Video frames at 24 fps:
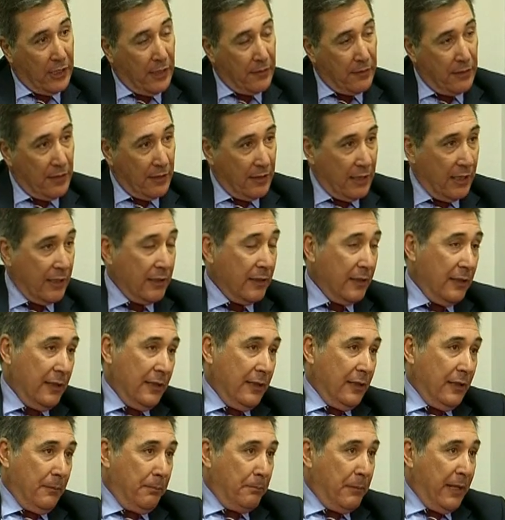de Hacienda,
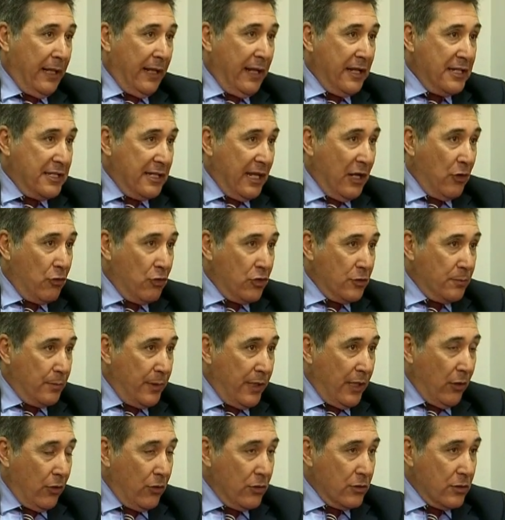van a diseñar unos
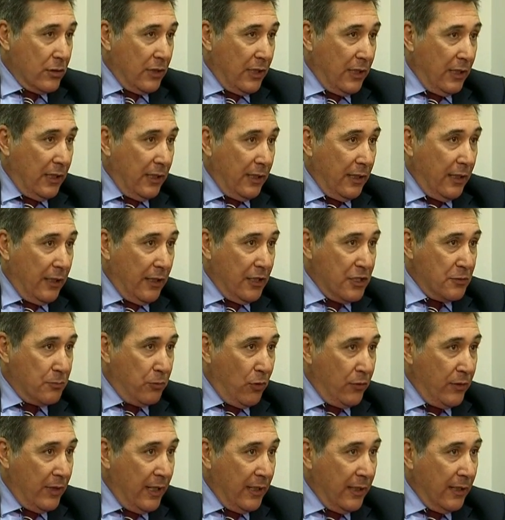pliegos que
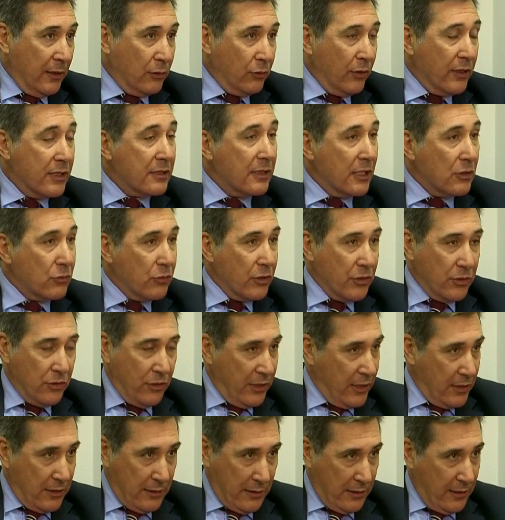respondan a todas estas
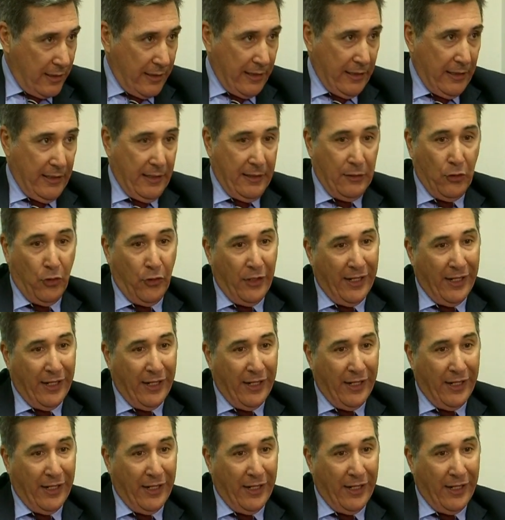cuestiones y que no